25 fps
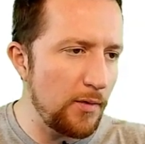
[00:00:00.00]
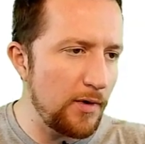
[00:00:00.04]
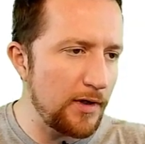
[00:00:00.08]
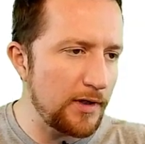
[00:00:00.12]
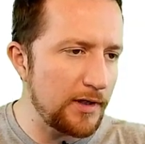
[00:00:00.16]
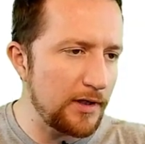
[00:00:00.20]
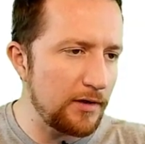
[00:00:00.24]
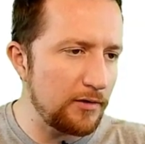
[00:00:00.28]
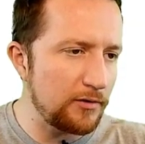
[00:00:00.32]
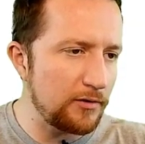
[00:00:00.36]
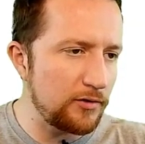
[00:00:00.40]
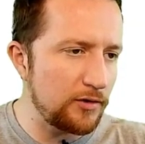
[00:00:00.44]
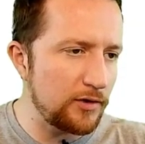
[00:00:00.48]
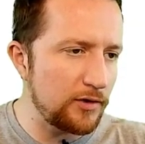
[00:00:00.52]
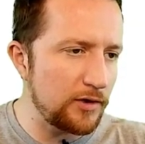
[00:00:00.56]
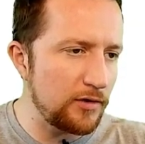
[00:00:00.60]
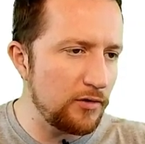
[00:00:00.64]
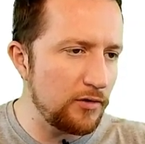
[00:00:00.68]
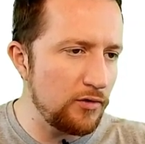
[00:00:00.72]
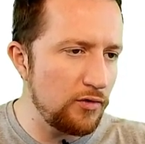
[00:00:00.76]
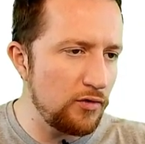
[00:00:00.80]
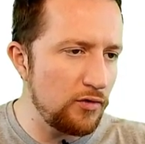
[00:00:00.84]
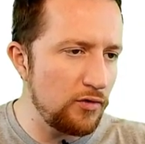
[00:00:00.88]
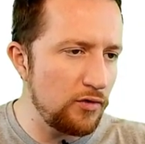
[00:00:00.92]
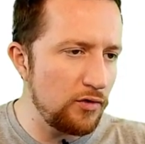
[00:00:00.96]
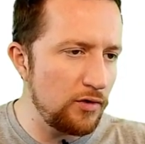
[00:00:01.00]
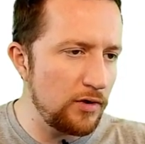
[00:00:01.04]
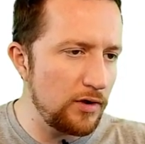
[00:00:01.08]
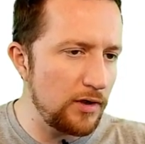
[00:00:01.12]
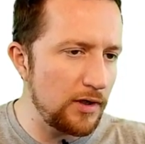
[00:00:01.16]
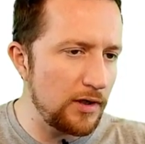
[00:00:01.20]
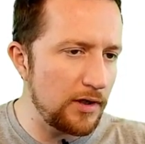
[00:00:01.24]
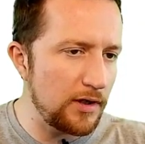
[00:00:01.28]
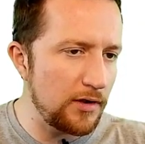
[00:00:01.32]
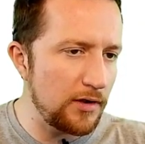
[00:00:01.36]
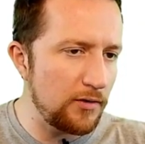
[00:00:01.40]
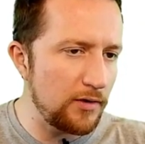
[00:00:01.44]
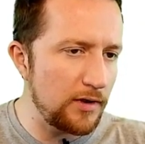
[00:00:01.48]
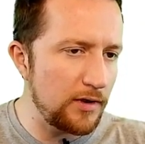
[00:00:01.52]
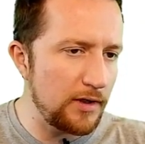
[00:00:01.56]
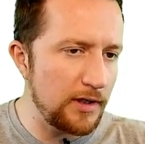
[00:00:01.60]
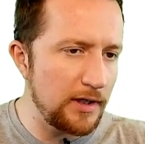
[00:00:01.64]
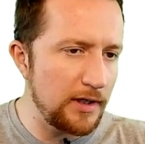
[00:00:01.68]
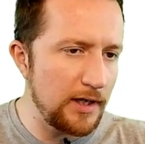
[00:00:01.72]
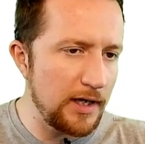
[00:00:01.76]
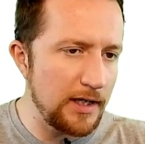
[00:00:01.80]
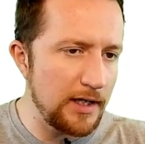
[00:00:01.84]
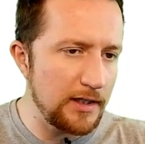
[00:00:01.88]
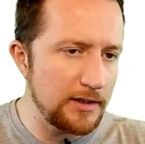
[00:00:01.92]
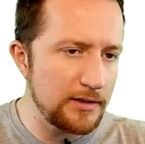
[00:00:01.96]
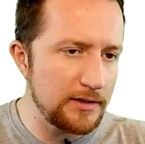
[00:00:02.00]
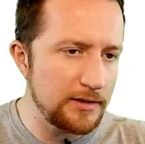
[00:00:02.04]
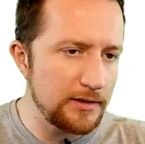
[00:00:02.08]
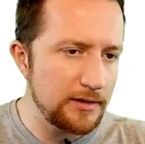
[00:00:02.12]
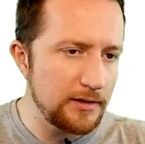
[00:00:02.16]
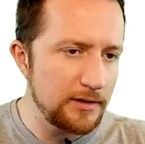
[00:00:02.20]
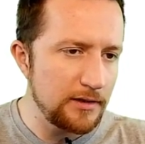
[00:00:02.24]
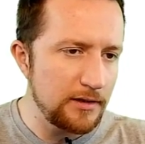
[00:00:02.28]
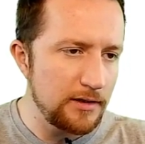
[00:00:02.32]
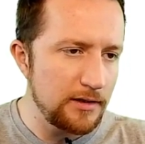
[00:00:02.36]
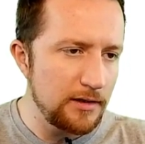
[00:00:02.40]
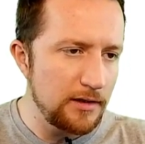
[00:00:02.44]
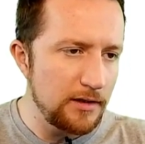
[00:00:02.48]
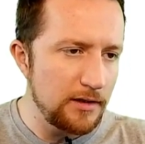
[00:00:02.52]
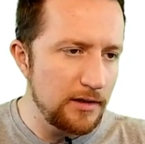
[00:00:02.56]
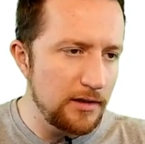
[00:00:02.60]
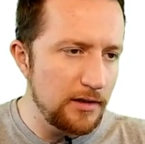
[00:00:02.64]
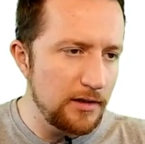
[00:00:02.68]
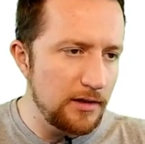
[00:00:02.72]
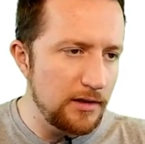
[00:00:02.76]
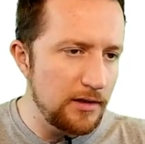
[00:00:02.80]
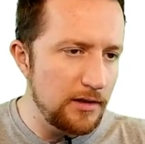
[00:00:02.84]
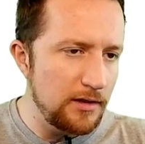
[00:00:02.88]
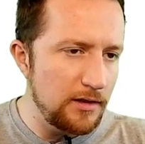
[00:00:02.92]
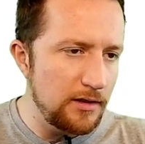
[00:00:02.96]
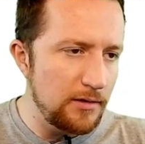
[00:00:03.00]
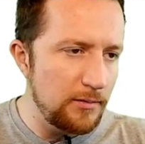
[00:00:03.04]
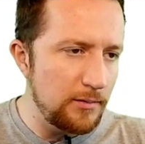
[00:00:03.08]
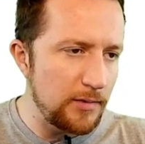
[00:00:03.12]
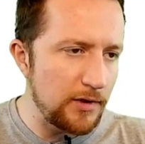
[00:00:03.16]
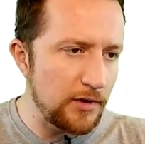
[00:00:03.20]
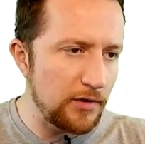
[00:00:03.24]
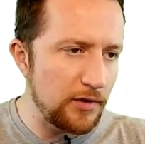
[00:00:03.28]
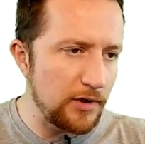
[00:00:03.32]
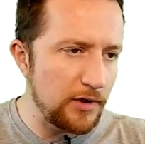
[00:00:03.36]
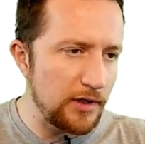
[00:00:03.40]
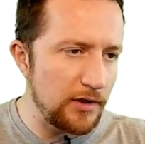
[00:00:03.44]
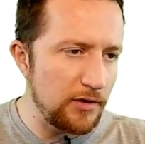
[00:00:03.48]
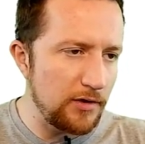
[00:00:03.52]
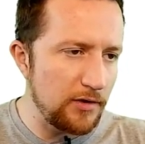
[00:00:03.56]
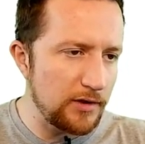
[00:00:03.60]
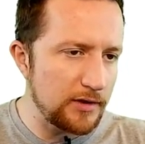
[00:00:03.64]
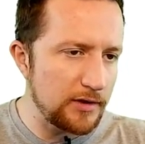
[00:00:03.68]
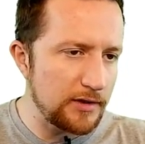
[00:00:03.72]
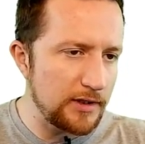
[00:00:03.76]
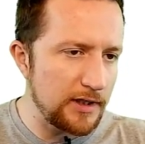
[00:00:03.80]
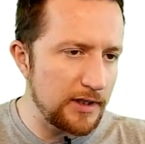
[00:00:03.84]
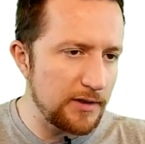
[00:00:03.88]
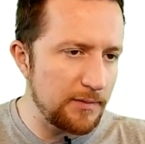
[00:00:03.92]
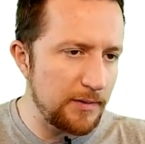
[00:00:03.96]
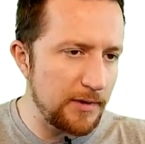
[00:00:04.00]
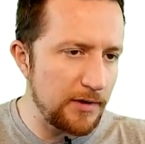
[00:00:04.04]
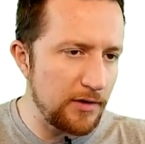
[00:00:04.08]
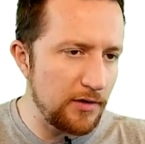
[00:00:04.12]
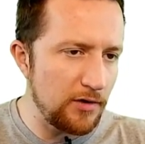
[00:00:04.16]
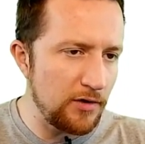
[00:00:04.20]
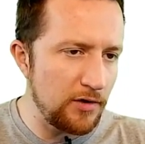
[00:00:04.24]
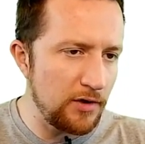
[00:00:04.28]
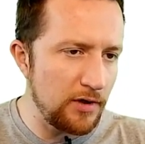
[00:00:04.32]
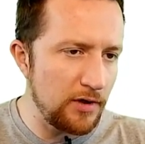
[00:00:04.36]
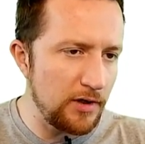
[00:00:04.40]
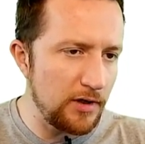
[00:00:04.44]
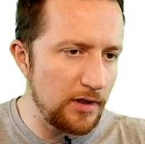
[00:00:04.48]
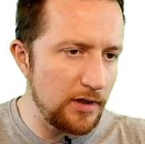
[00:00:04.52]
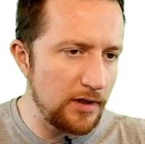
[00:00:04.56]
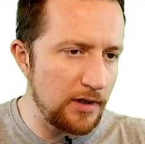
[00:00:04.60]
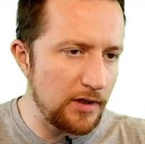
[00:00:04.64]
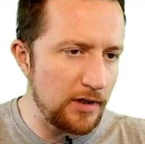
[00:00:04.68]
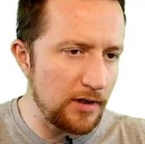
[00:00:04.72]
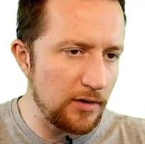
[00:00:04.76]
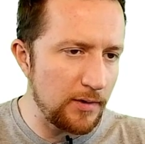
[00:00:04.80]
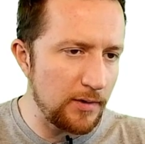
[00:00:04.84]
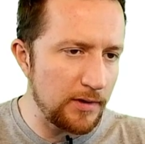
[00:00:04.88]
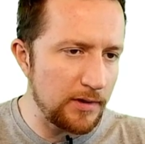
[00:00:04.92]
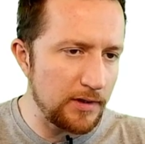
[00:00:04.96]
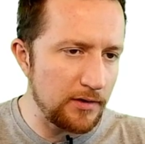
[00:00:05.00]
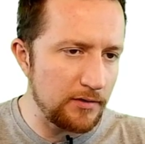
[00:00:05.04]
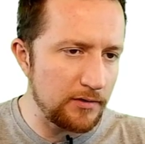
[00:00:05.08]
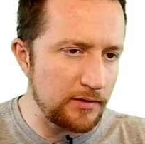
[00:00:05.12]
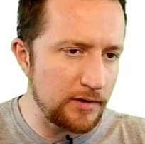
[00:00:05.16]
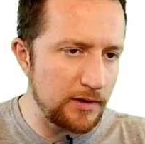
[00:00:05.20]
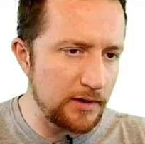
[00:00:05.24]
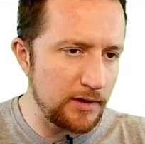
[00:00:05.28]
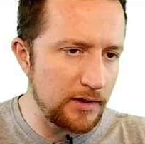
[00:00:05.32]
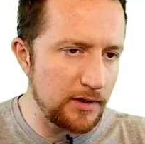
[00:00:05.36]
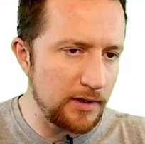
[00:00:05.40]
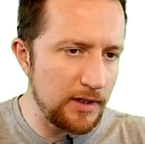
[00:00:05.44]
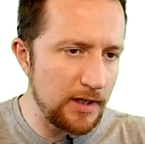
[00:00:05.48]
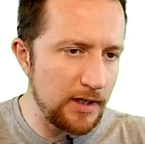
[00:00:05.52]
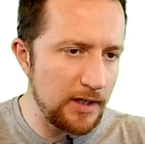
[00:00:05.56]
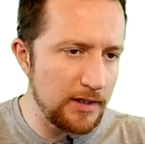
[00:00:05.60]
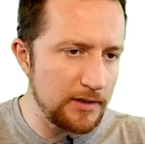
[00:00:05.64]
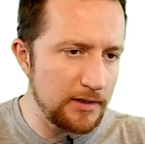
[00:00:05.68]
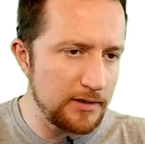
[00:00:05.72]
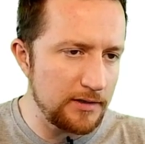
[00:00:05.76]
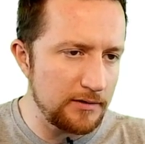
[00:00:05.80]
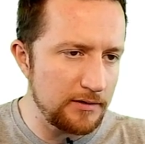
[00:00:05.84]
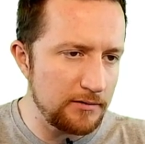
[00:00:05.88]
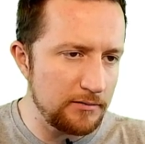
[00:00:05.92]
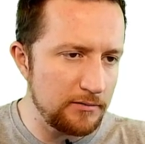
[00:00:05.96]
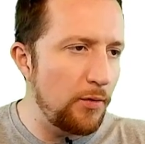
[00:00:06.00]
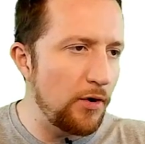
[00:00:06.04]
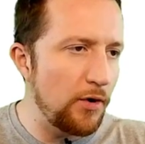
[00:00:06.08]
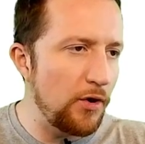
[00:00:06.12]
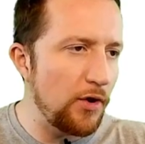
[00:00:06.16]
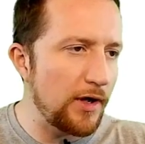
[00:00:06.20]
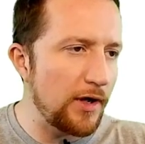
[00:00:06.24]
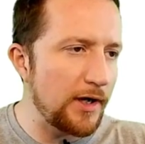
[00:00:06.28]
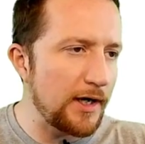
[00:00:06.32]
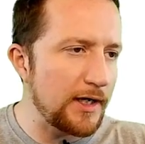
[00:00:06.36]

me voy al traductor de Google, le digo en inglés, perdón, les digo que está en español y que lo va a traducir en inglés. Puedo